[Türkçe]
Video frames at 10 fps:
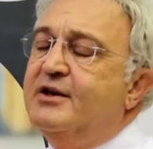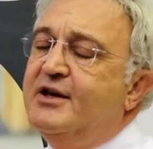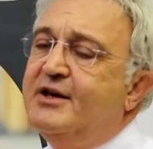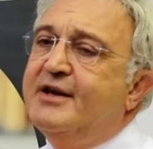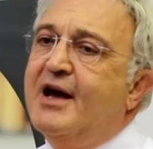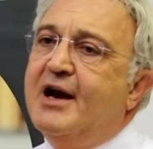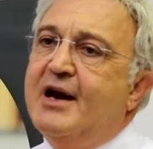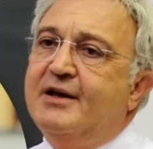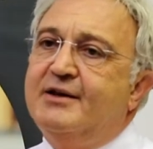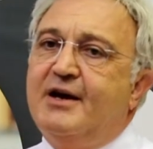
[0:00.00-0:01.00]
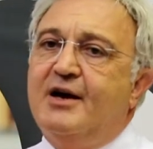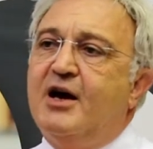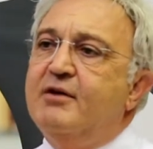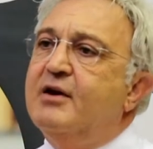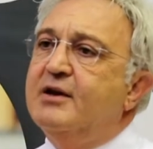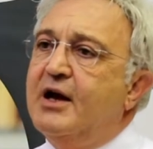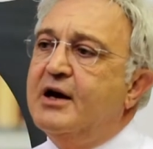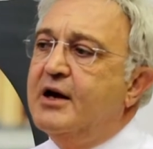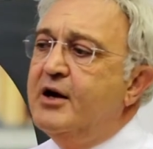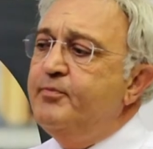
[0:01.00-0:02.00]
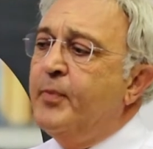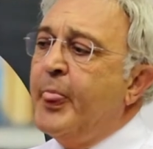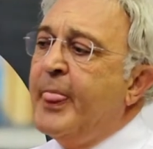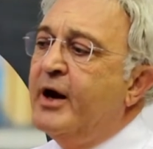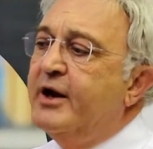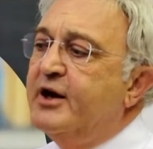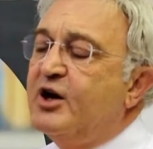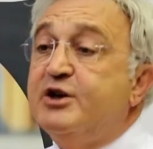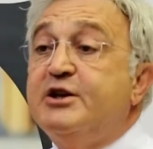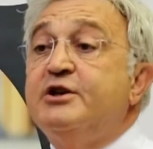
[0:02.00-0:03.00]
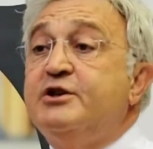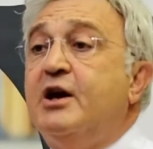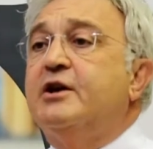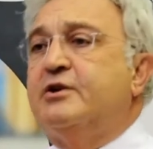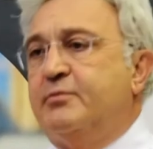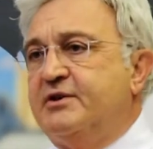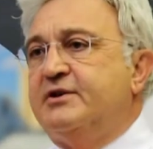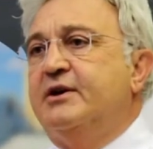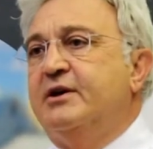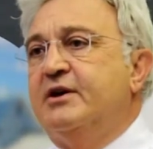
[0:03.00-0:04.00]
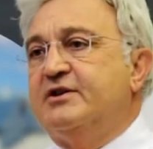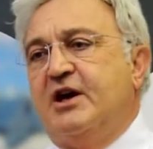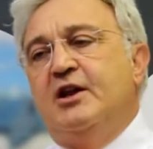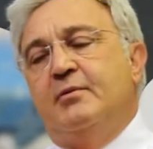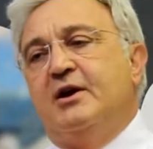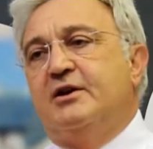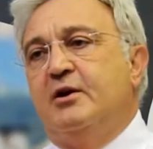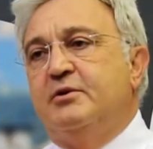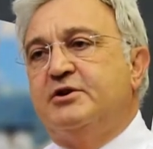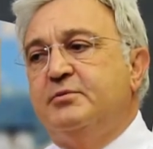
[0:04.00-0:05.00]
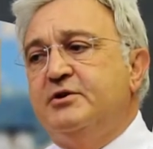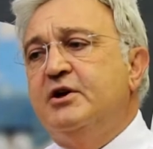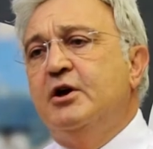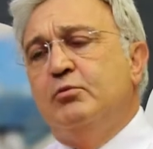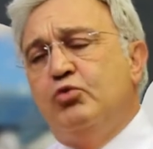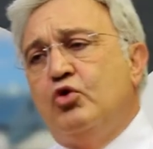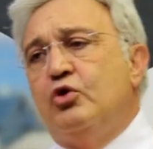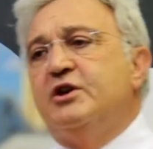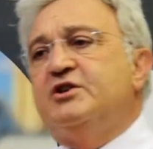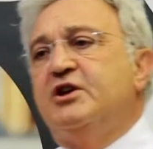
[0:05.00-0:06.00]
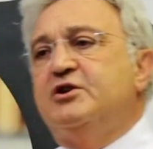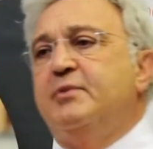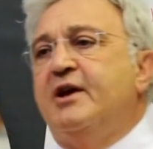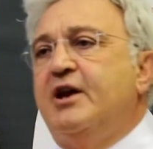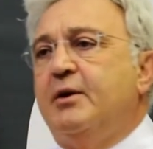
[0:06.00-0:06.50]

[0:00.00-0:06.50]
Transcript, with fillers: iyi değerlendiren hayvanlarla e, kazancını arttırmasını sağlamakta amacımız. Bu konuda çalışmalar